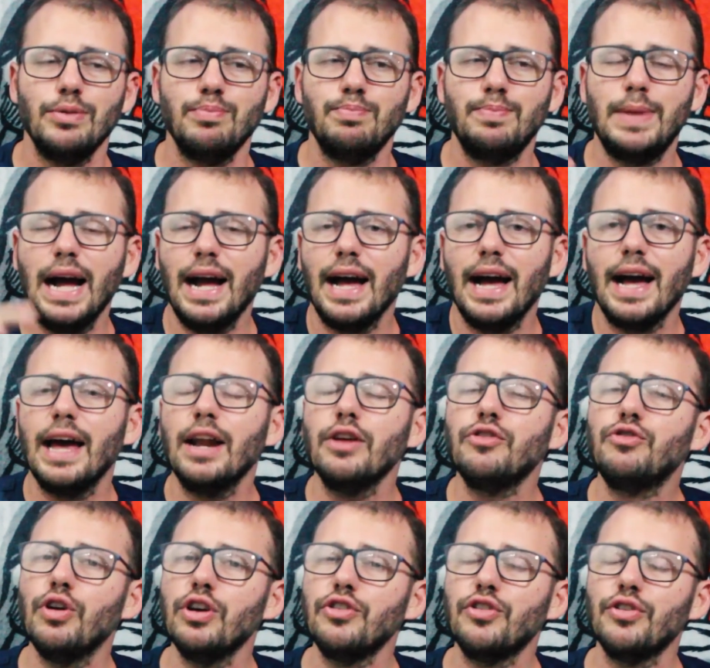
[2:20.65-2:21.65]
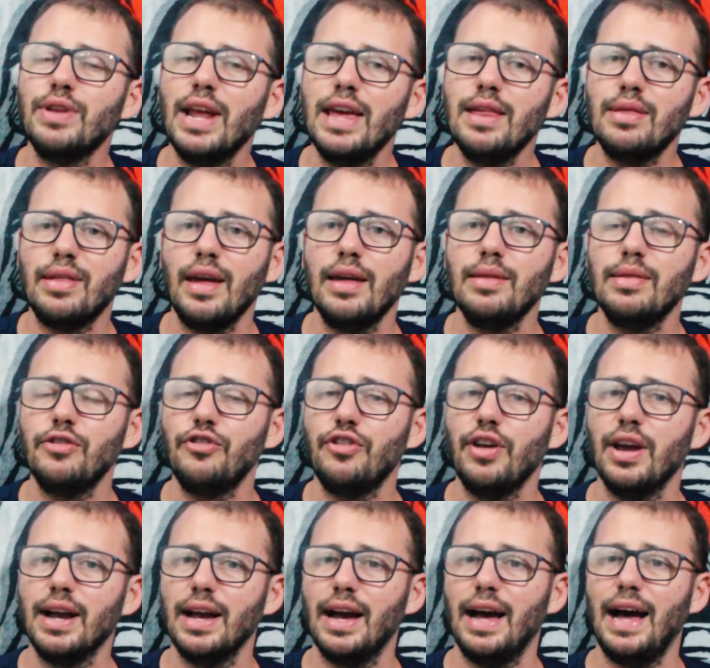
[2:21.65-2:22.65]
da galera de hoje eu nem sei se
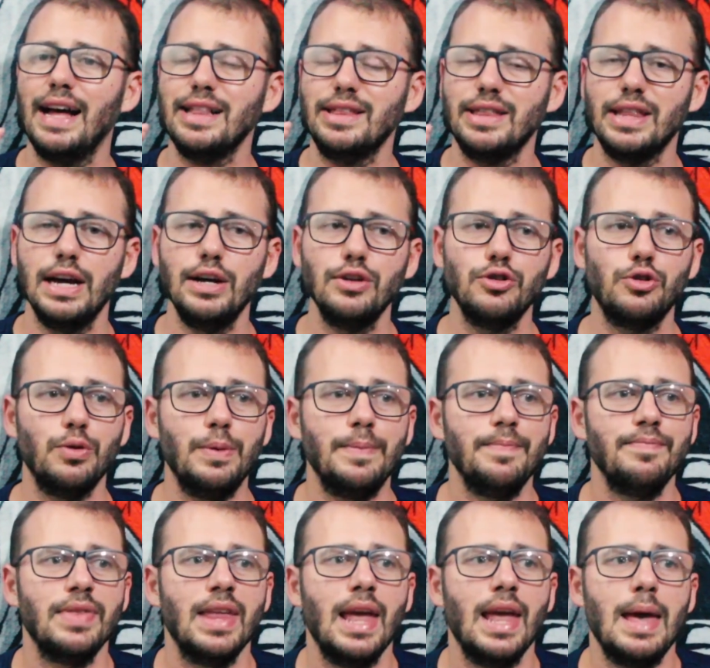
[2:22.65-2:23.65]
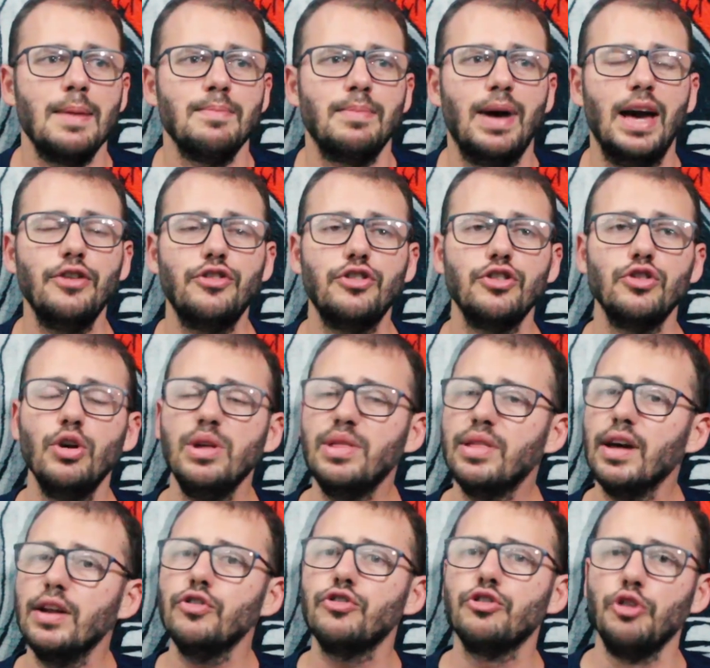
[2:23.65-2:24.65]
chega a tanto, mas
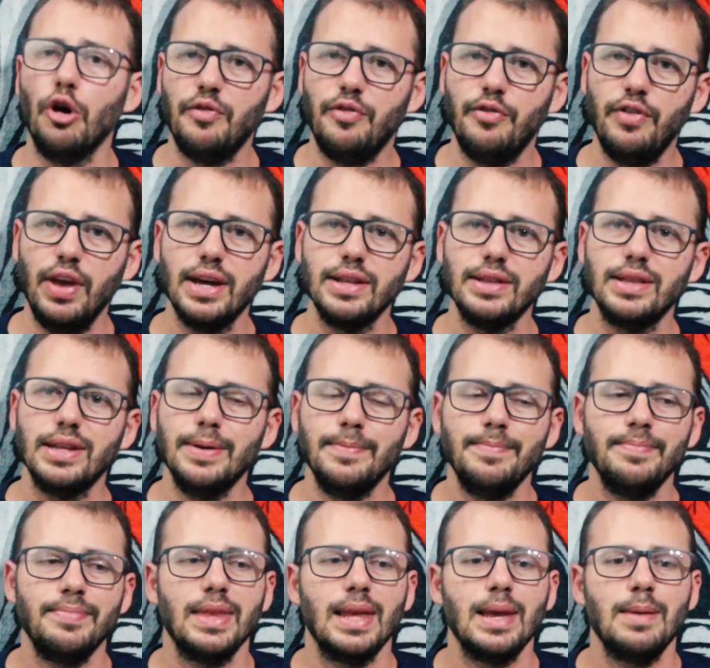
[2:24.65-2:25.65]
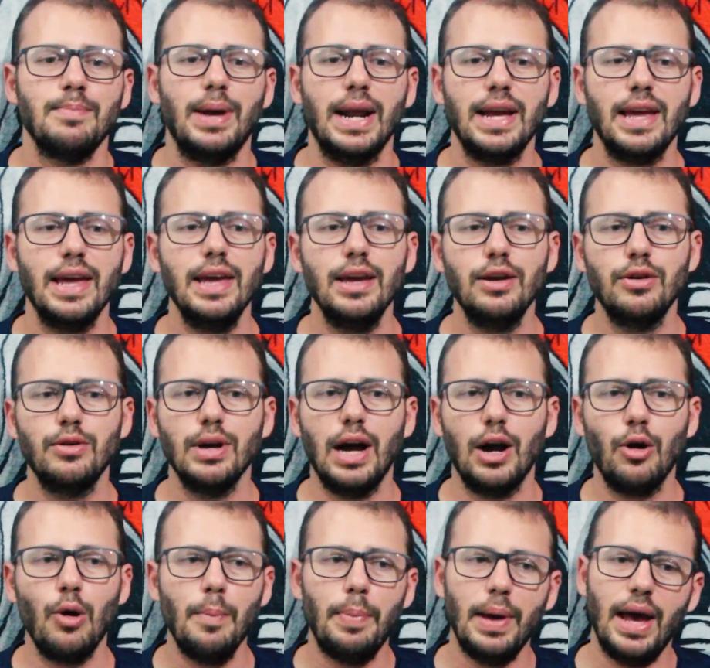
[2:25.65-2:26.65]
nos anos 90, para quem
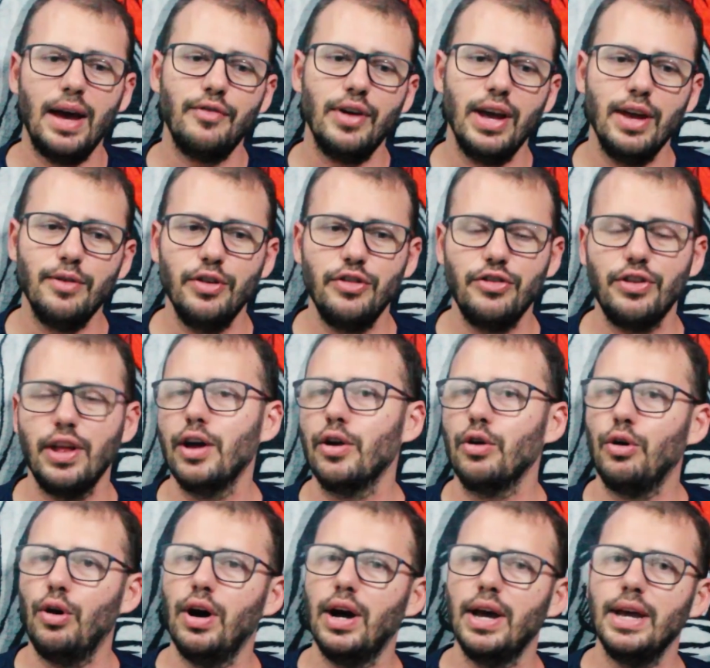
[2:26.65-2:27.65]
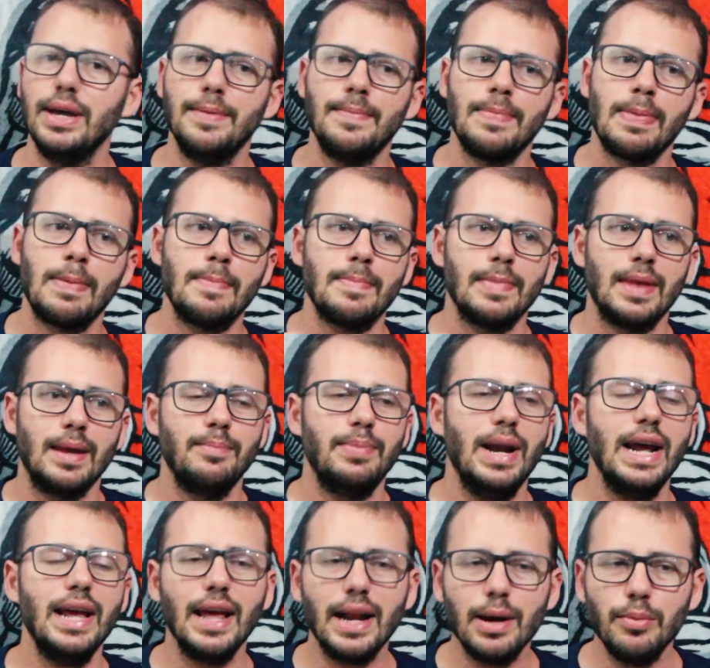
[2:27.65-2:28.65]
acompanhava a revista Herói,
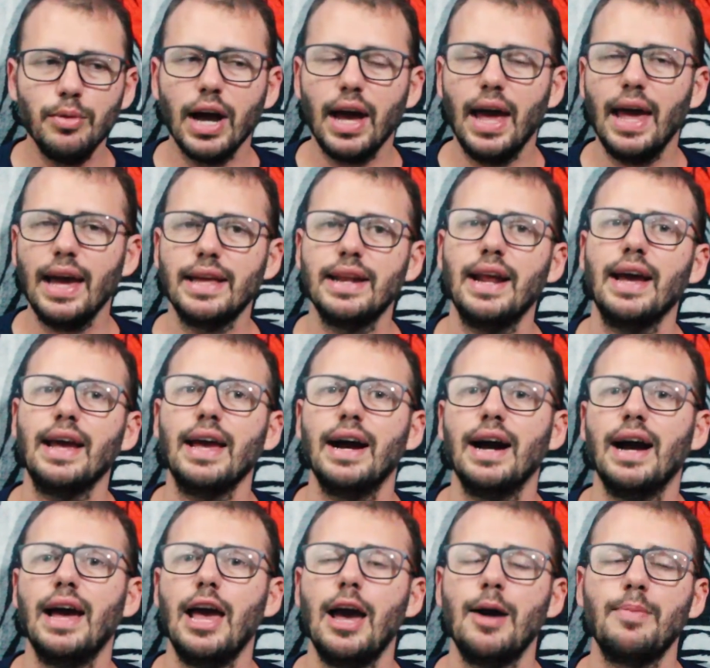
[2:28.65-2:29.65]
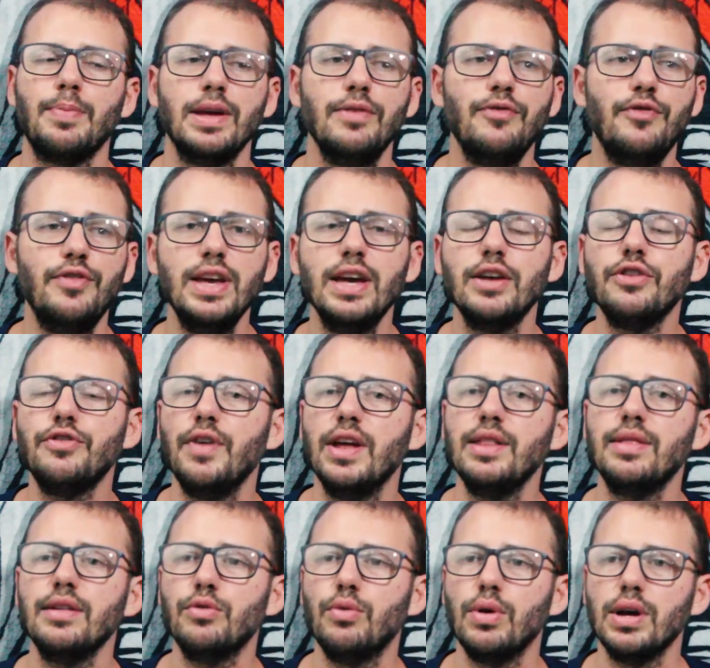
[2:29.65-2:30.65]
para quem era moleque naquela época e via de
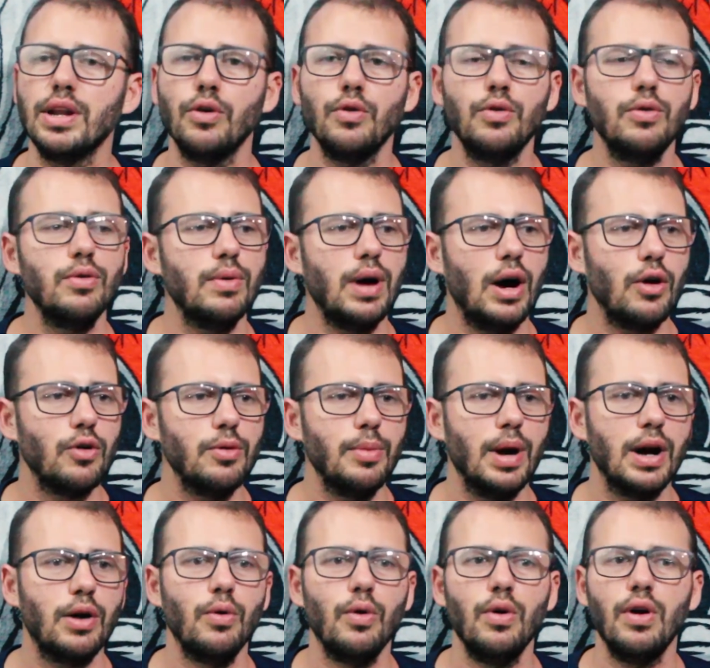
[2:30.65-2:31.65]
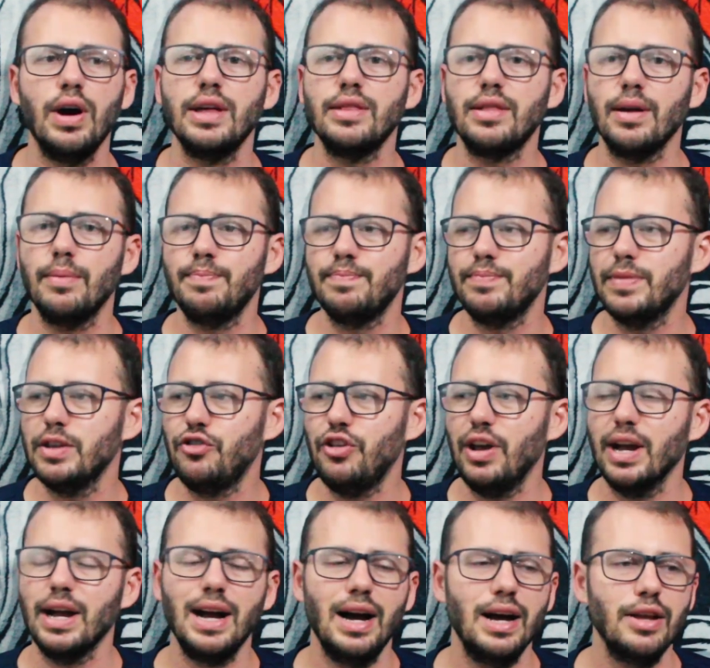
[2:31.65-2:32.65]
vez em quando algum, alguma coisa
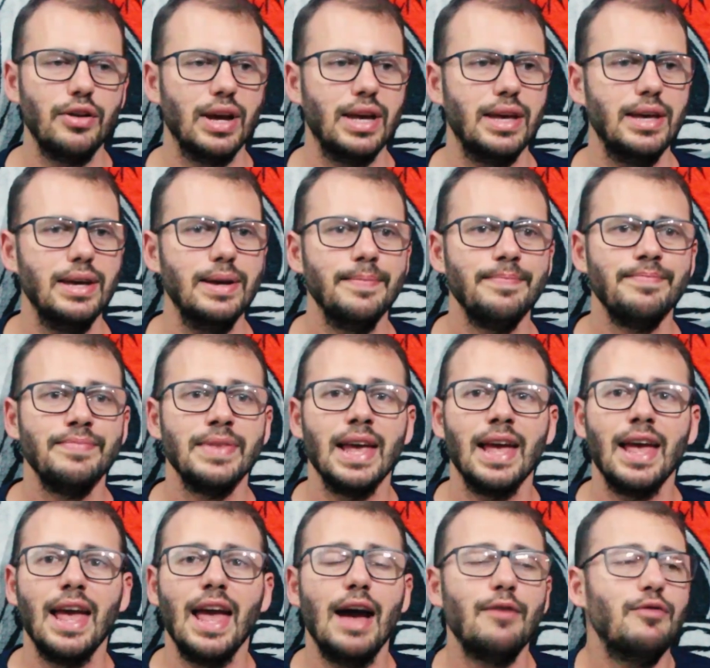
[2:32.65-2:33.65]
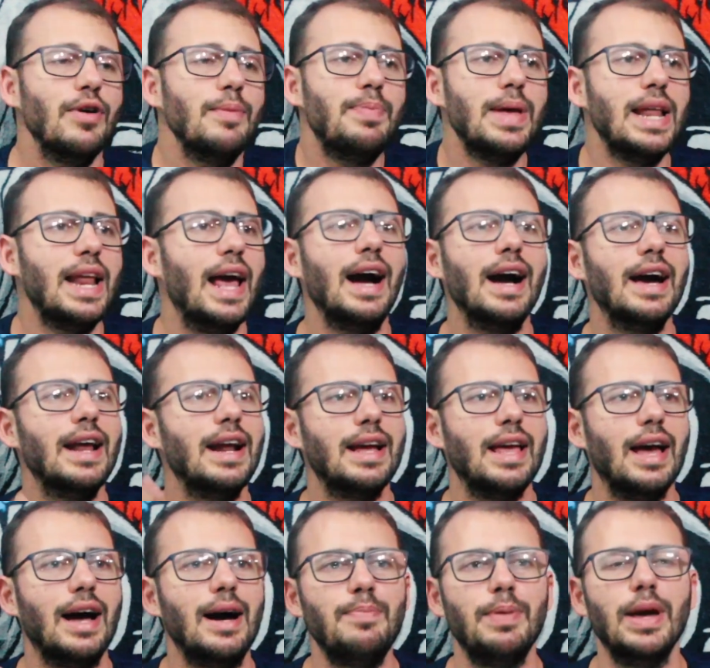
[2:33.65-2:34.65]
chegando aqui, Vampirella era
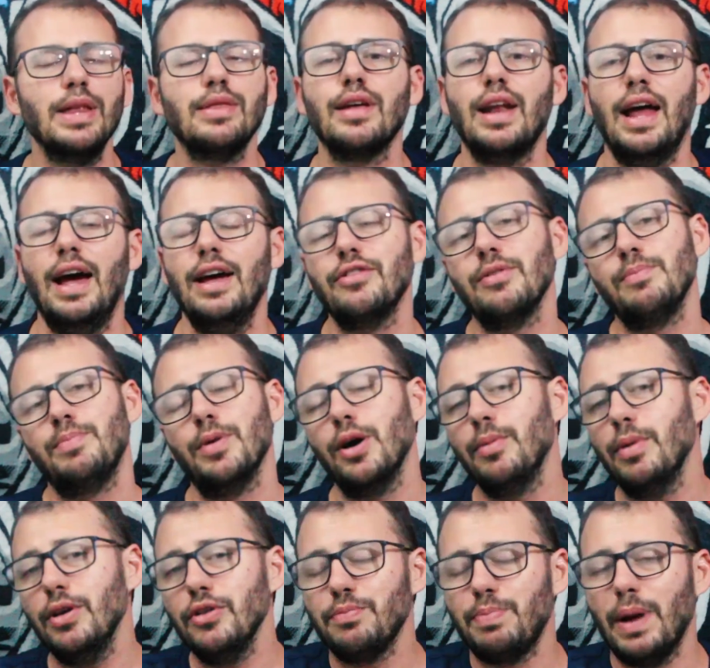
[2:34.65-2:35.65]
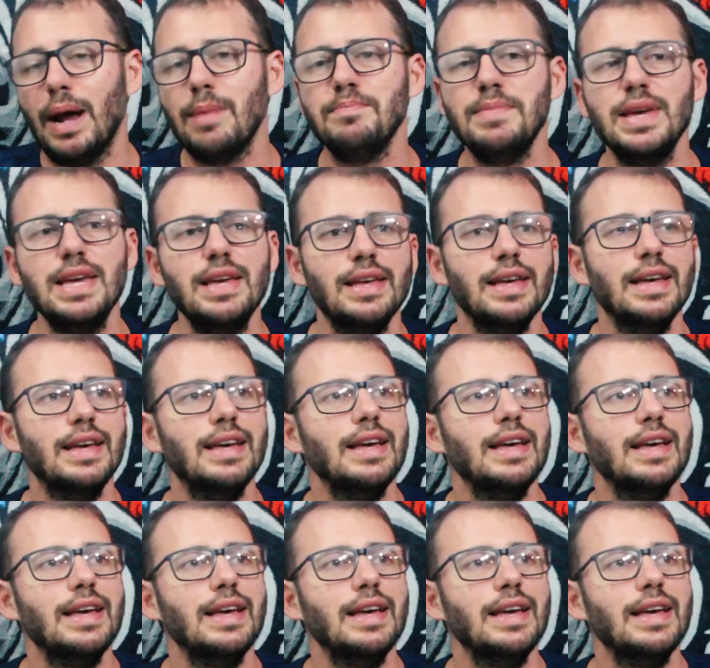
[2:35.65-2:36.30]
aquela personagem, pelo menos para mim,